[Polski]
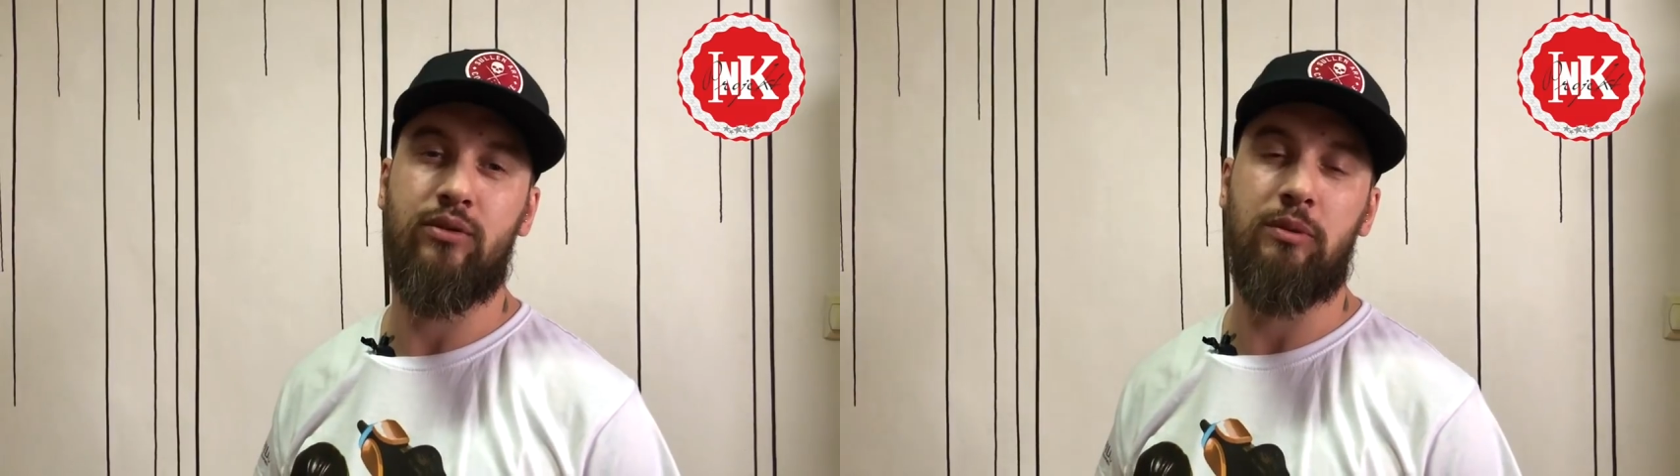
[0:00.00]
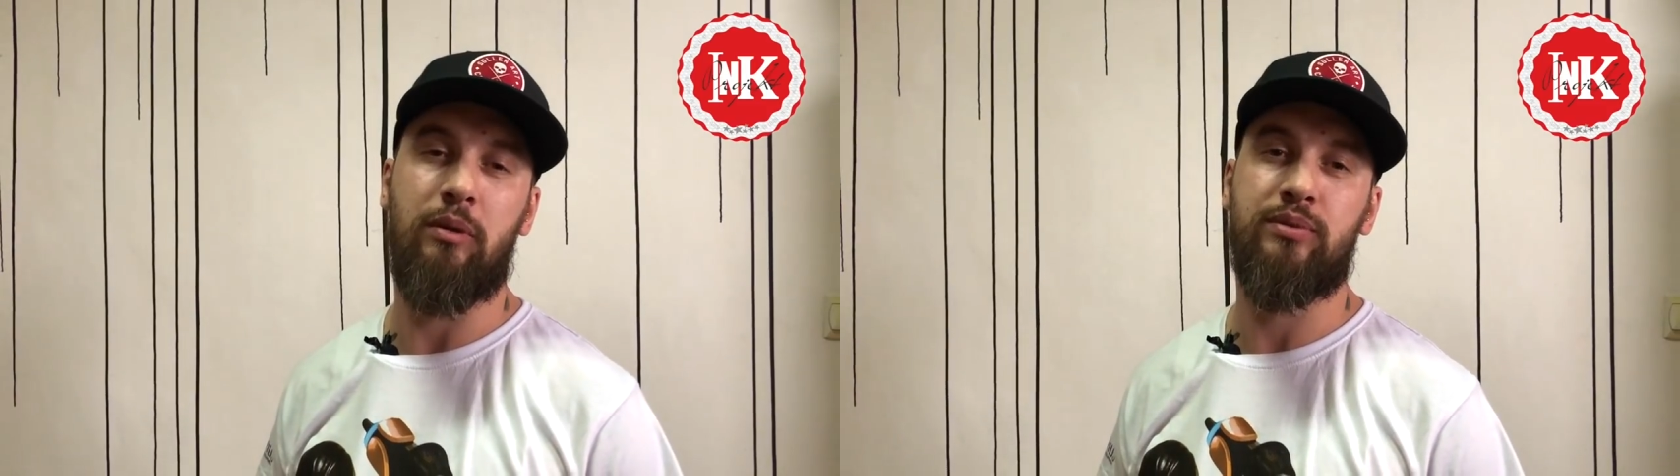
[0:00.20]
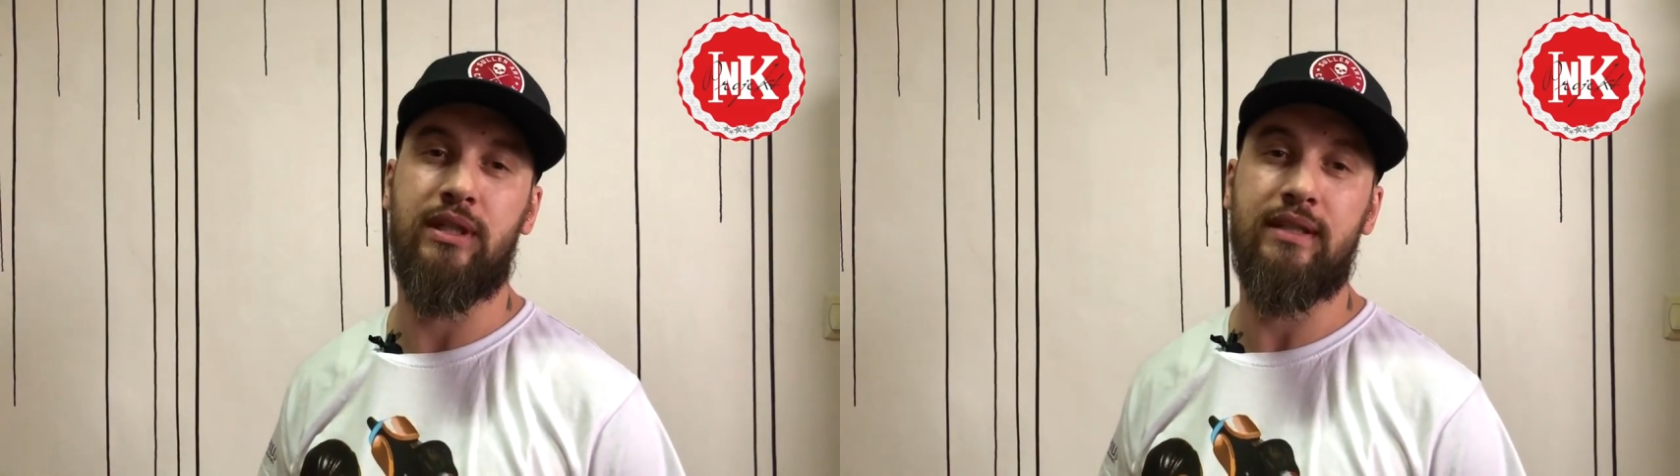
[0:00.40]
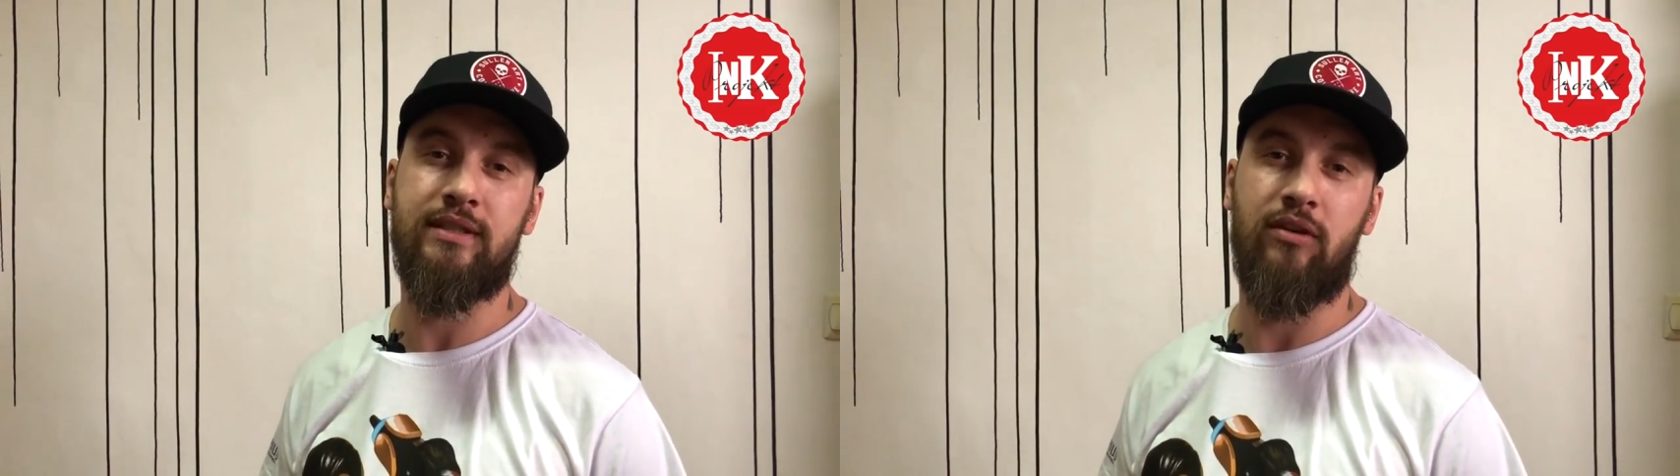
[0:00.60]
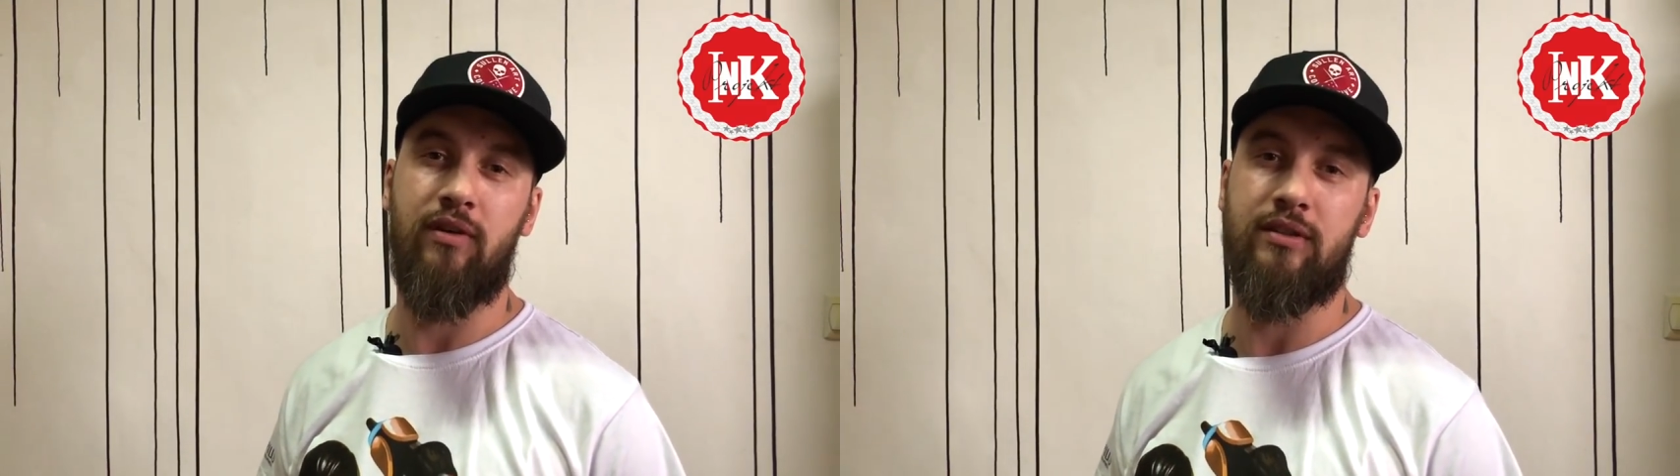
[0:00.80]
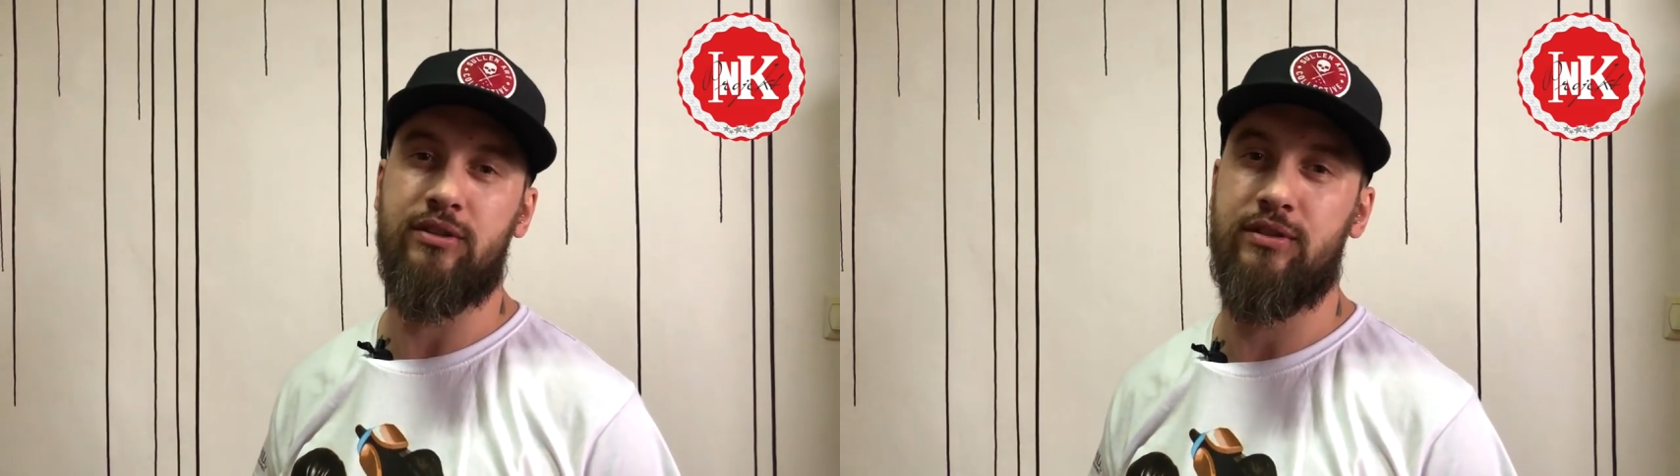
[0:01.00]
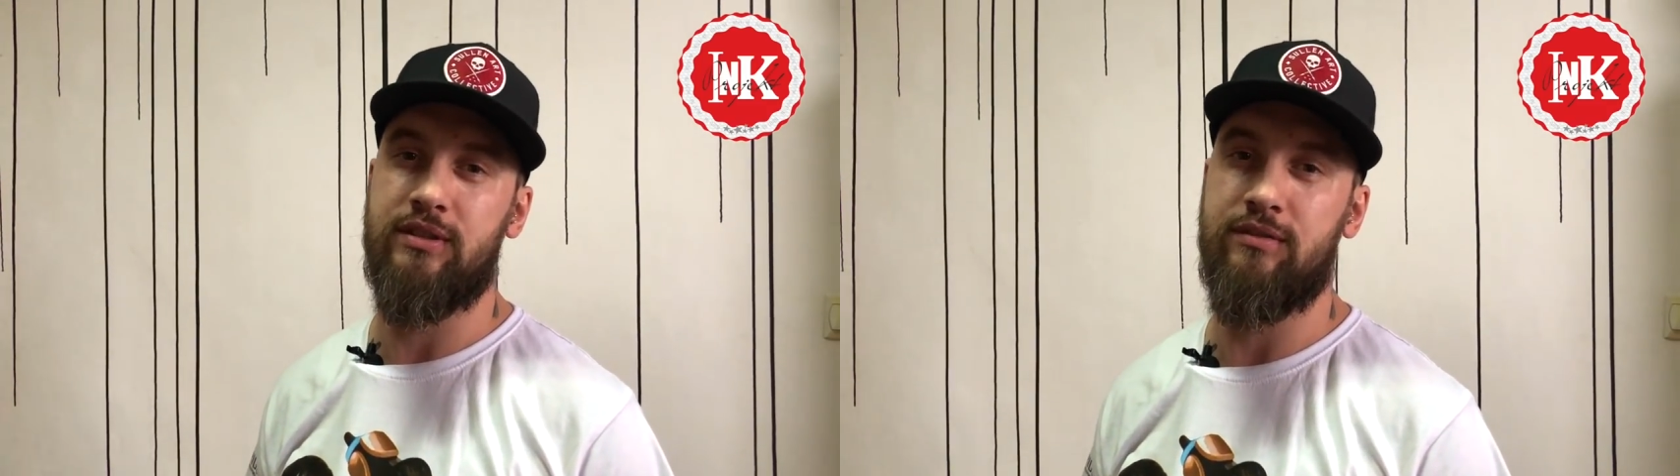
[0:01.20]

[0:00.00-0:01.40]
który miał przerysować